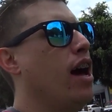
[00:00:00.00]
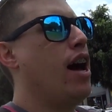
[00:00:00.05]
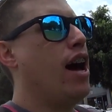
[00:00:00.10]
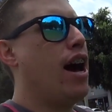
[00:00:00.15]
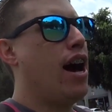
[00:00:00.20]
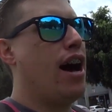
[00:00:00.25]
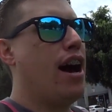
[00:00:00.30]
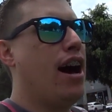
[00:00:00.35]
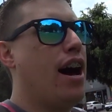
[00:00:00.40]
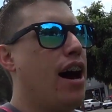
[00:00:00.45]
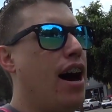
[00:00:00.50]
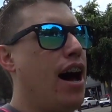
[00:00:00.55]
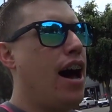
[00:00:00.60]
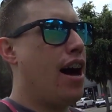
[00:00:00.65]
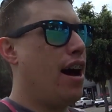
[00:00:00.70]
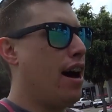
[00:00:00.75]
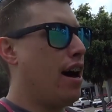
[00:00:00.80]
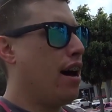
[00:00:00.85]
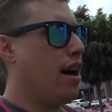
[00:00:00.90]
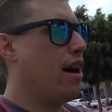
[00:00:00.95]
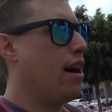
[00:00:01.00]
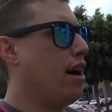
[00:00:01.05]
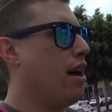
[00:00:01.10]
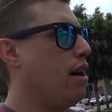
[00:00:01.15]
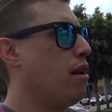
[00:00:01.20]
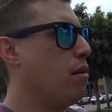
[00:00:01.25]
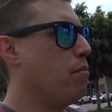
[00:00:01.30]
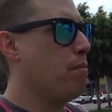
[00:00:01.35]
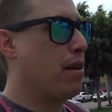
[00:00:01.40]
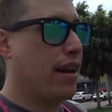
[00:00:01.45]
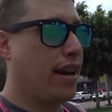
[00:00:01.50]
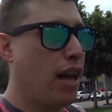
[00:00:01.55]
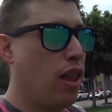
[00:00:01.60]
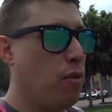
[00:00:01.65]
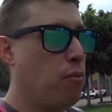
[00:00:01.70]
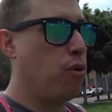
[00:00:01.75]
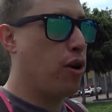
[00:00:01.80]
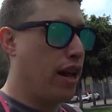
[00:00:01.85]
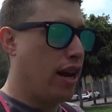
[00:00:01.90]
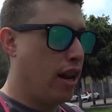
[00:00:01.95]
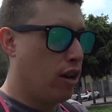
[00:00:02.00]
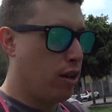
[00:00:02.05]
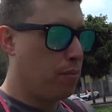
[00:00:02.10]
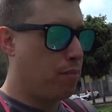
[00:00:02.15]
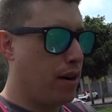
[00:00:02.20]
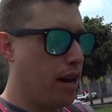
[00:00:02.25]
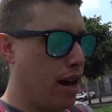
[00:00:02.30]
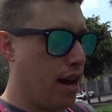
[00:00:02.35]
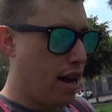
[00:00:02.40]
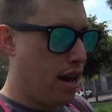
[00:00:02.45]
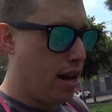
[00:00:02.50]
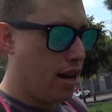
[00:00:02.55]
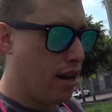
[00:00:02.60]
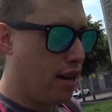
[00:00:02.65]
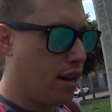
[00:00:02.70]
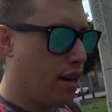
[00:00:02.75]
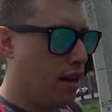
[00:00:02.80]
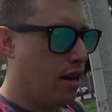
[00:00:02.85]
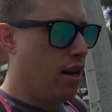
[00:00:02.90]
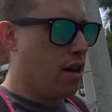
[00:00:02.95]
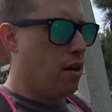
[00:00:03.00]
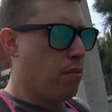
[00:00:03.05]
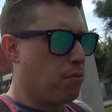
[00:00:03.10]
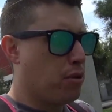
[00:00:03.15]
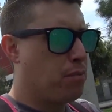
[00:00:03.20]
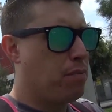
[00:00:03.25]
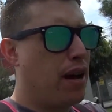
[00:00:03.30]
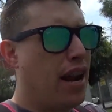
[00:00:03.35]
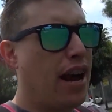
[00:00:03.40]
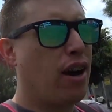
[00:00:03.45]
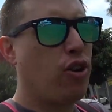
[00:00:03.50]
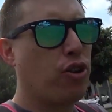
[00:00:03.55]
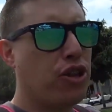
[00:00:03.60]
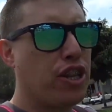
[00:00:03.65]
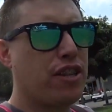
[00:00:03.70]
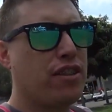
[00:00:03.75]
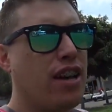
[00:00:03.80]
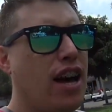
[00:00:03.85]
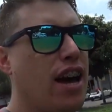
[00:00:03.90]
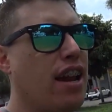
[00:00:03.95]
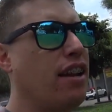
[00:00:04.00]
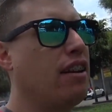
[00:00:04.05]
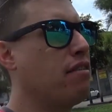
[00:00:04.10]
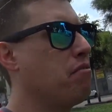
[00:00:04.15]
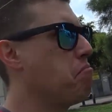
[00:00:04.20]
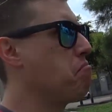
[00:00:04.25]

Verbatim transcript: al mercado Morelos para, pues, para cotizar